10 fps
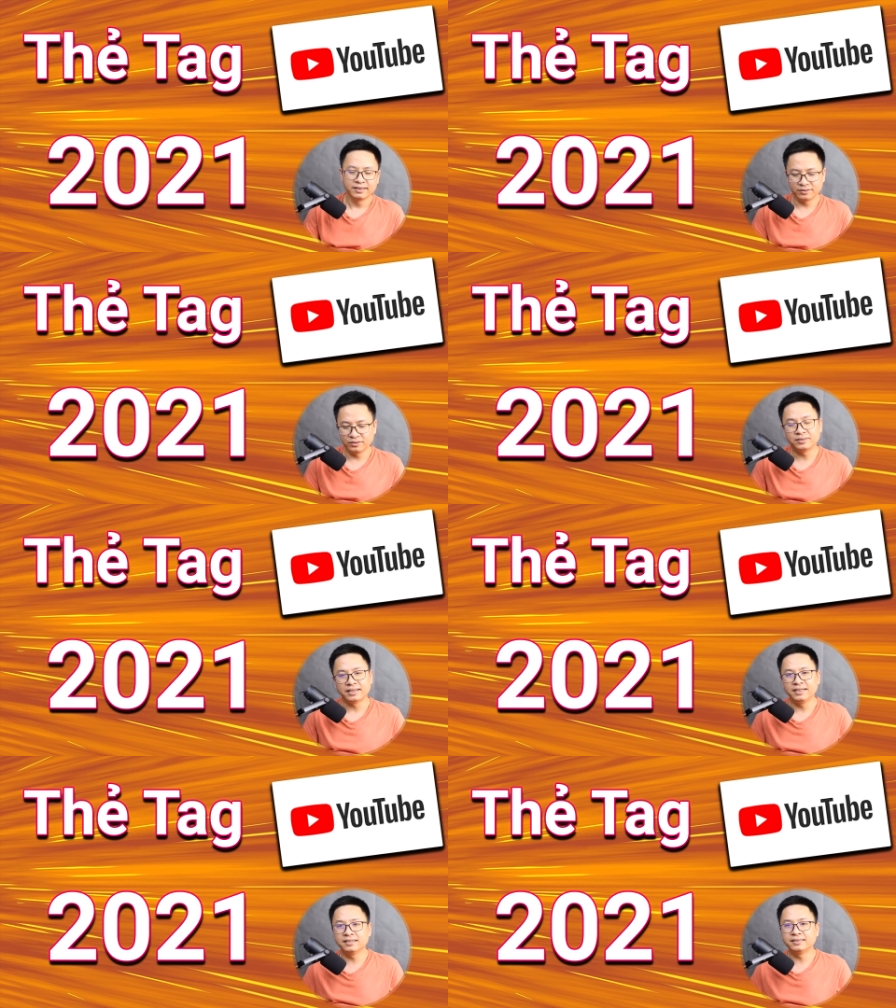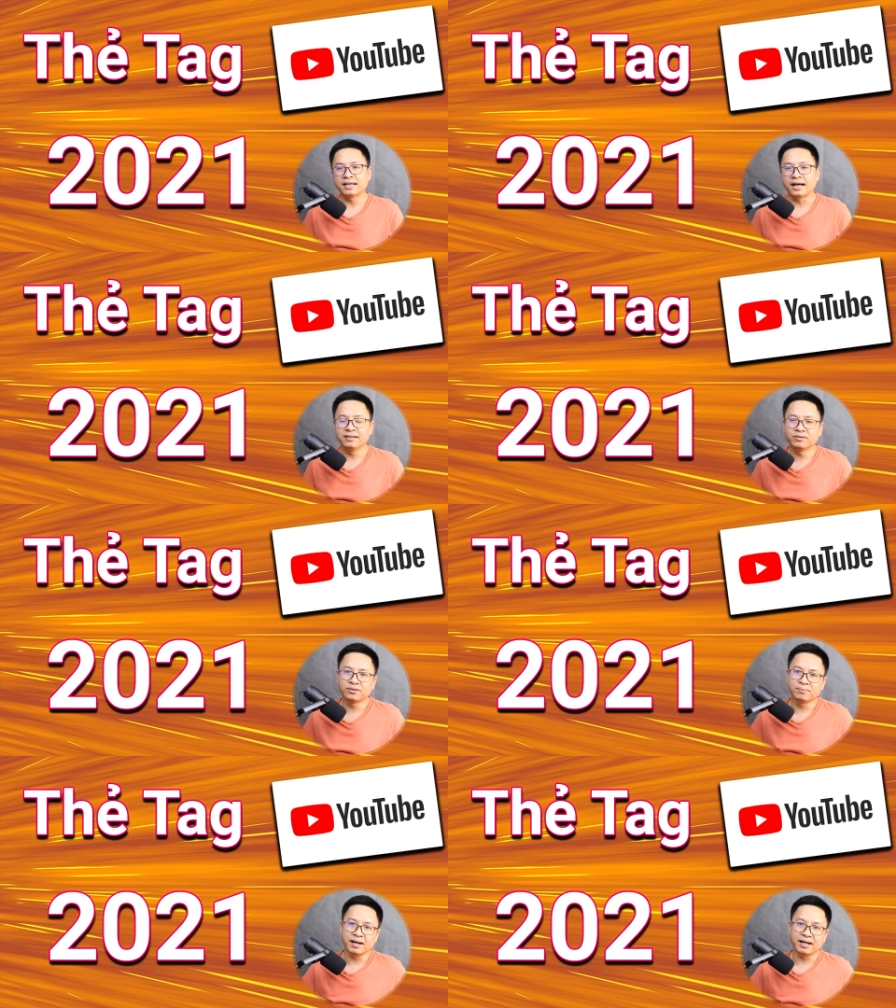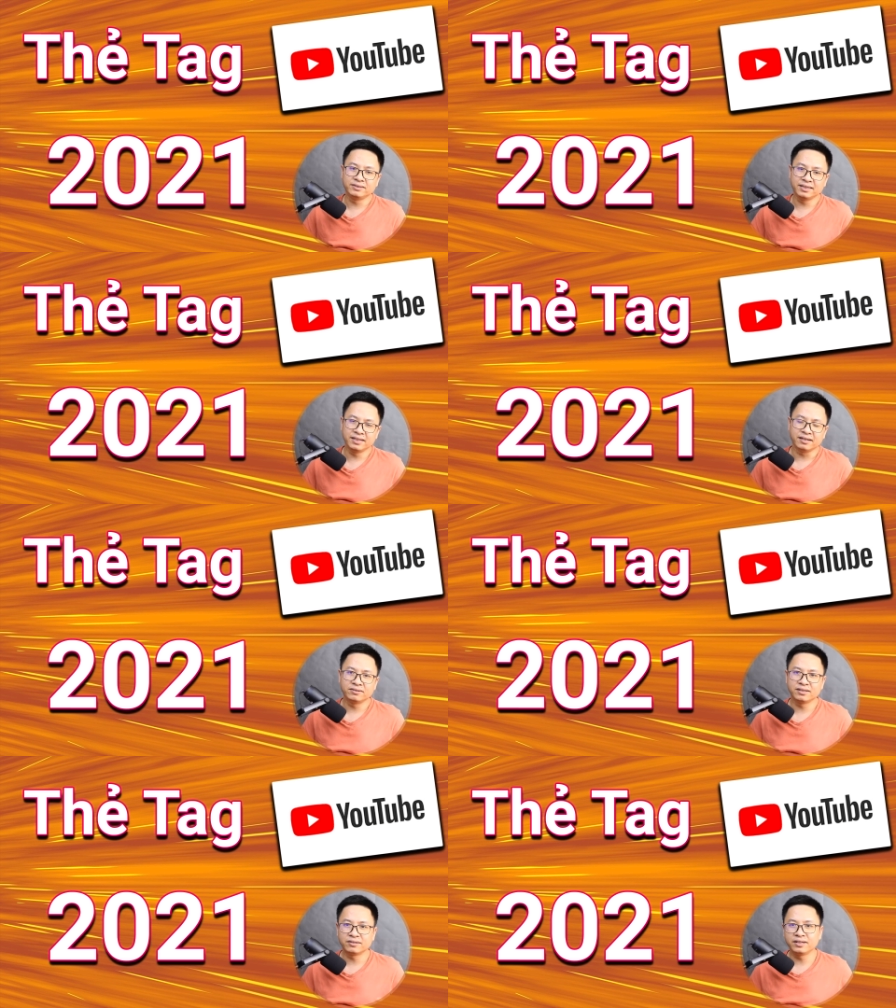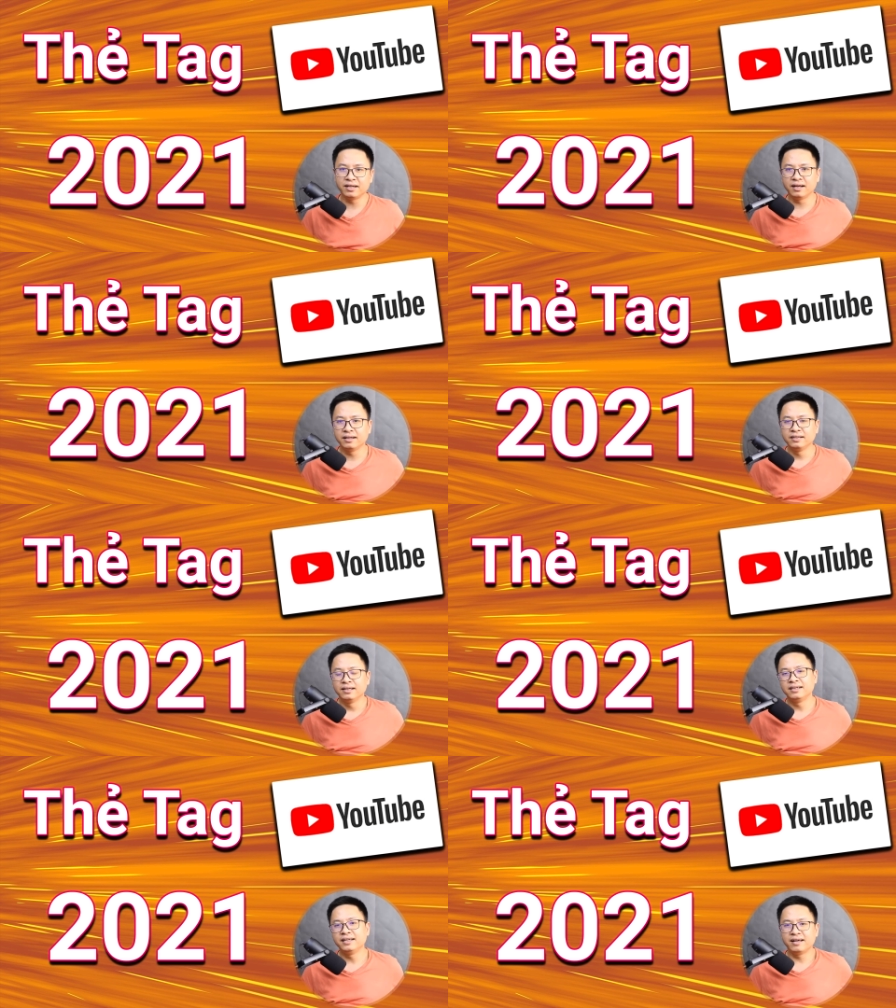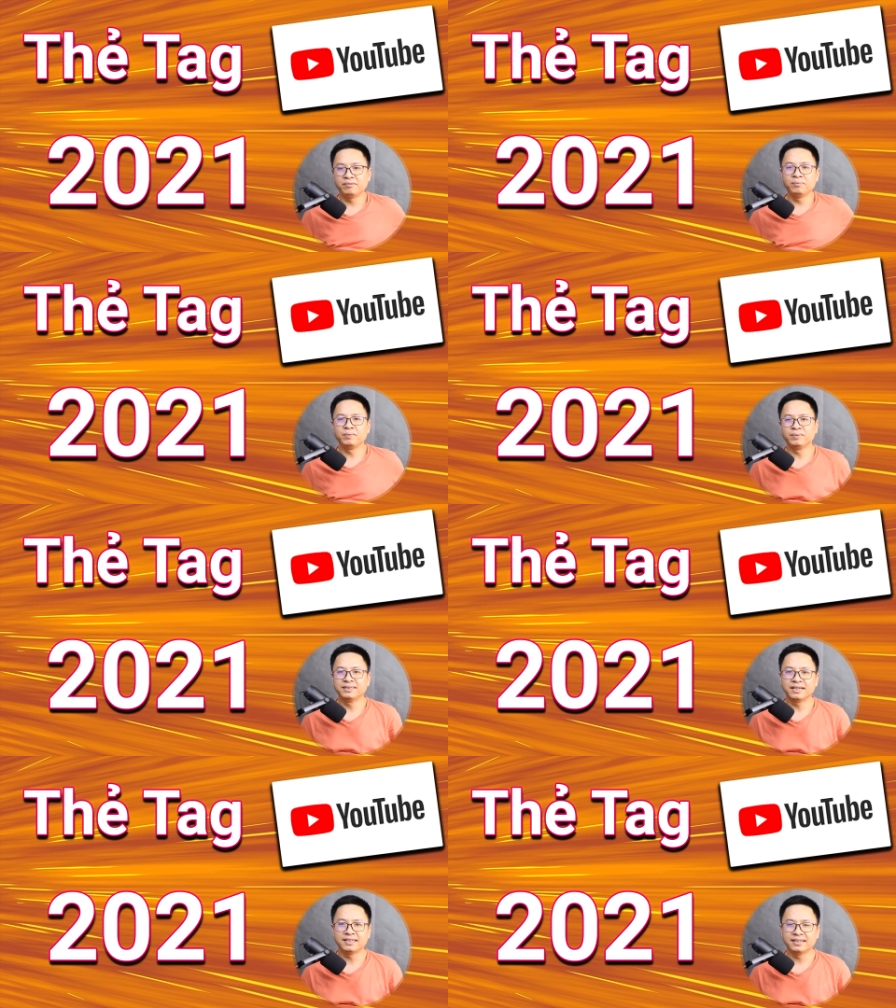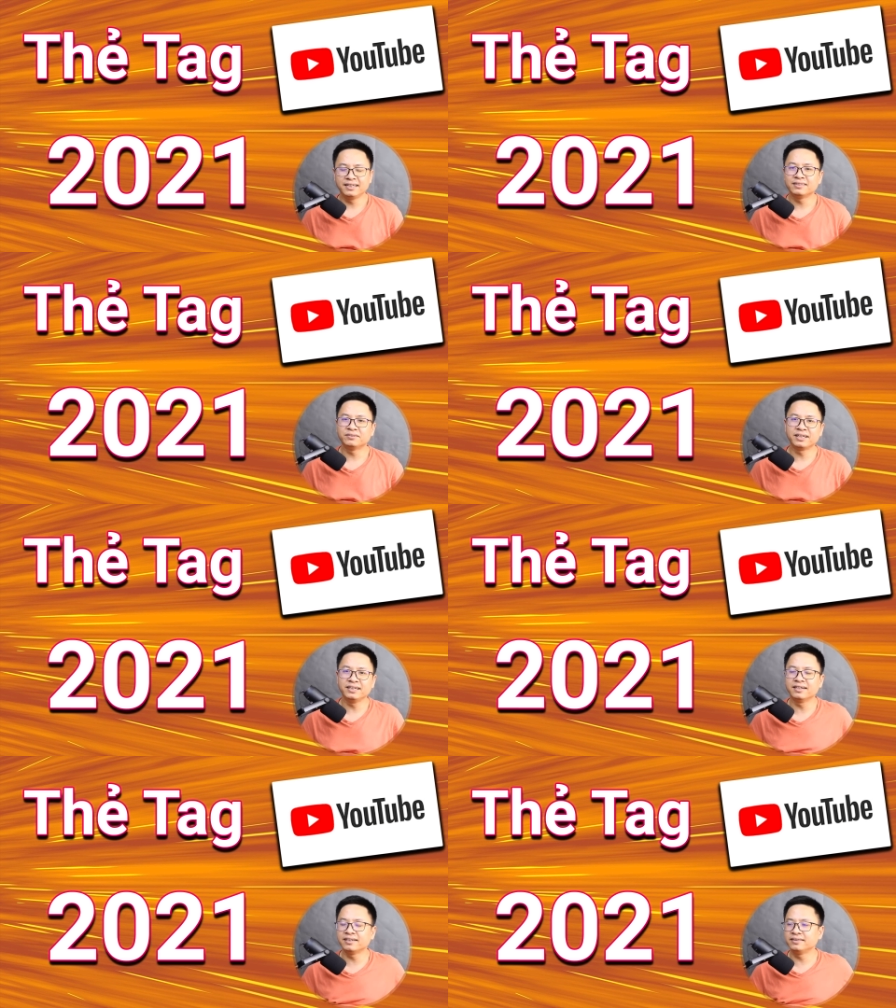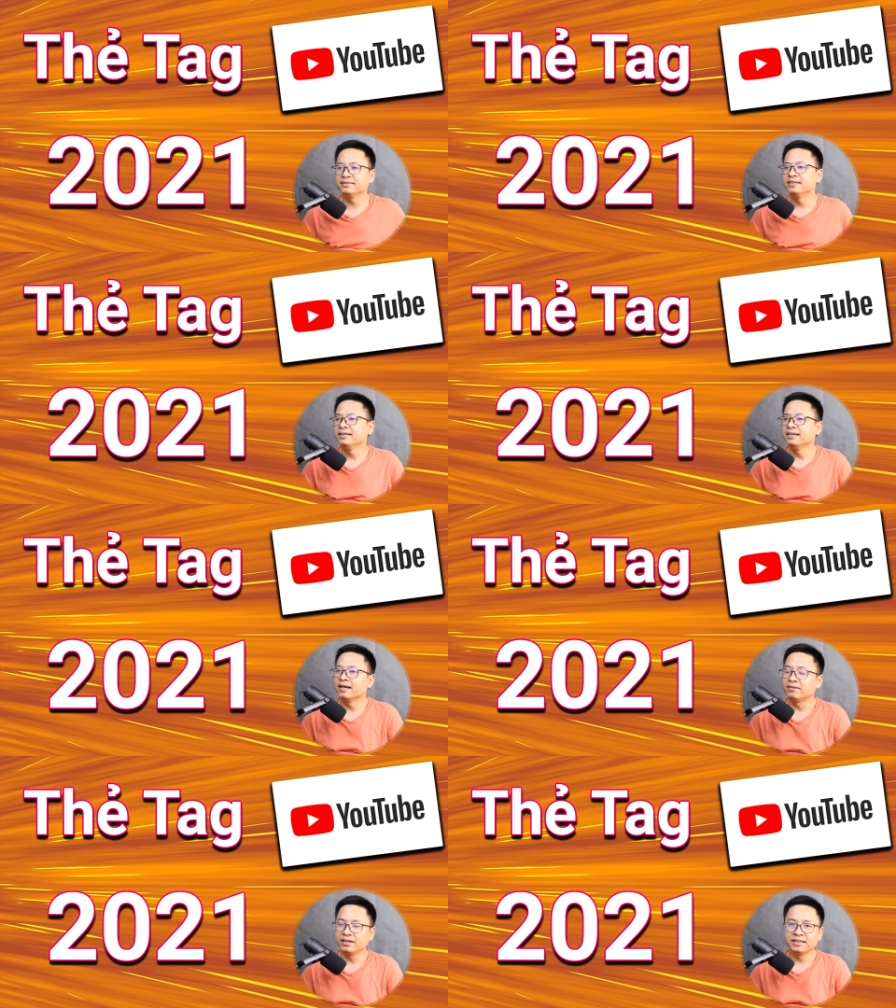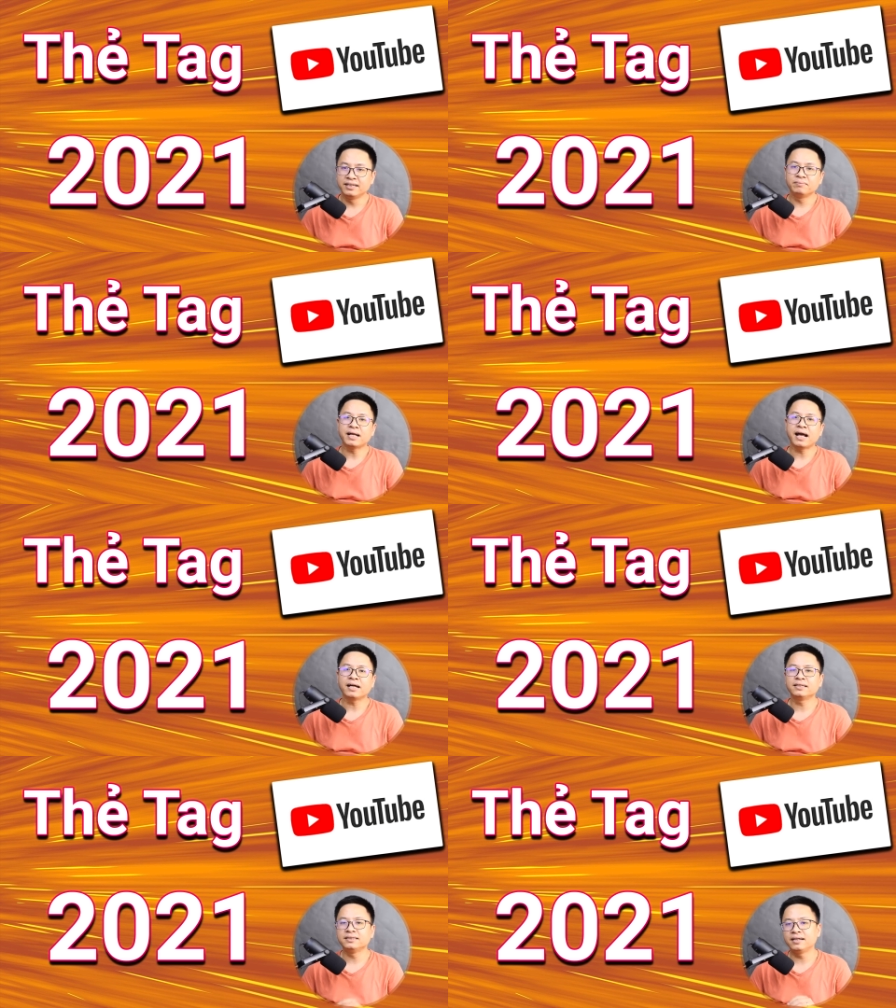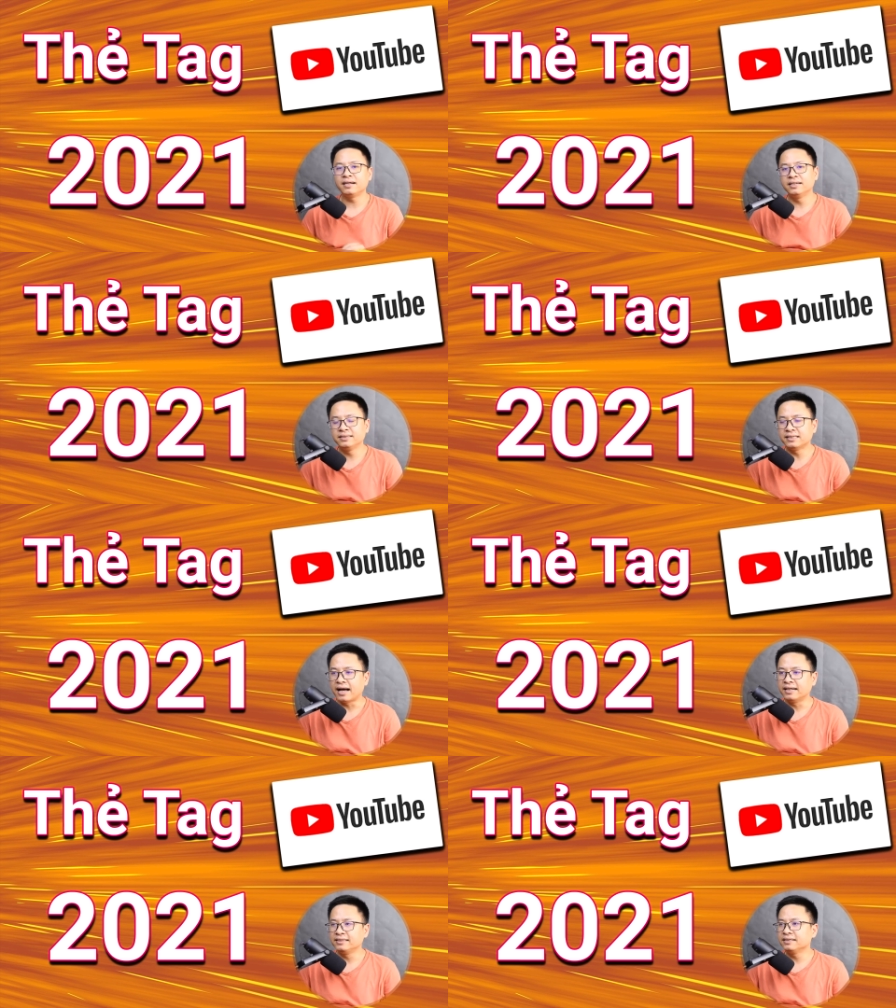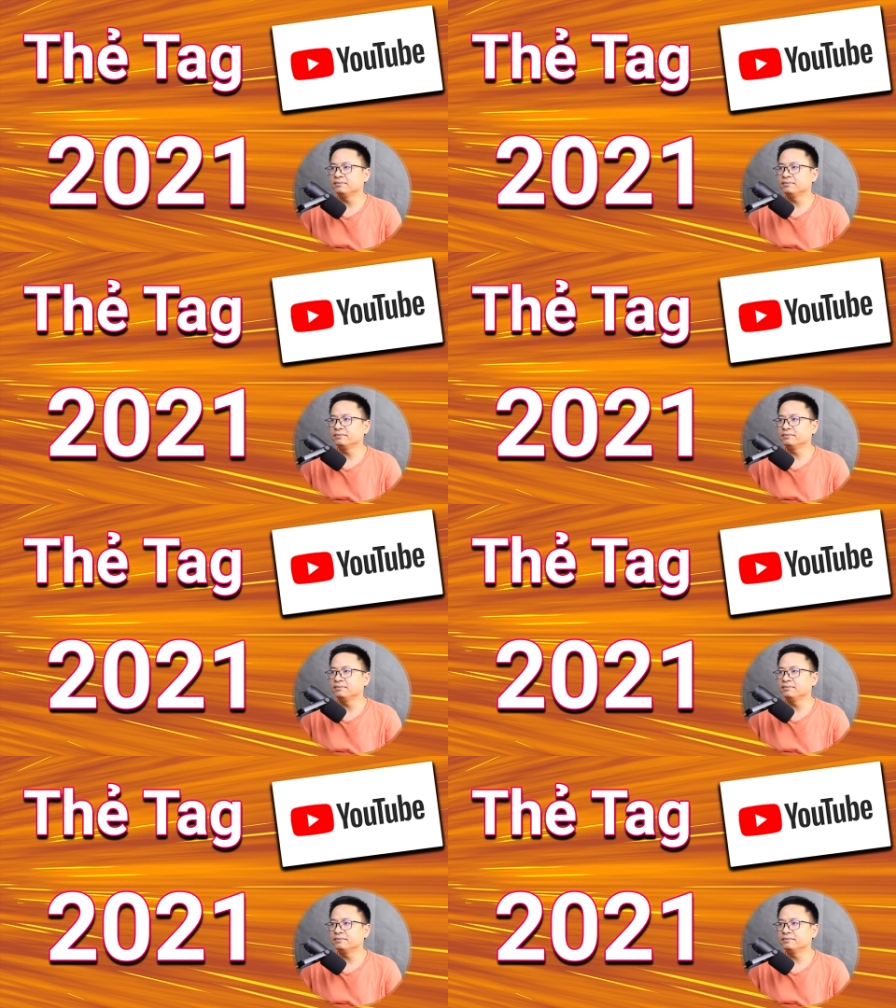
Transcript: Nói chung giải thích đơn giản thôi, còn bạn nào chưa hiểu thì có thể liên hệ với mình sẽ giải thích nó kỹ hơn. Thế còn để thêm tag thì rất là đơn giản nhé.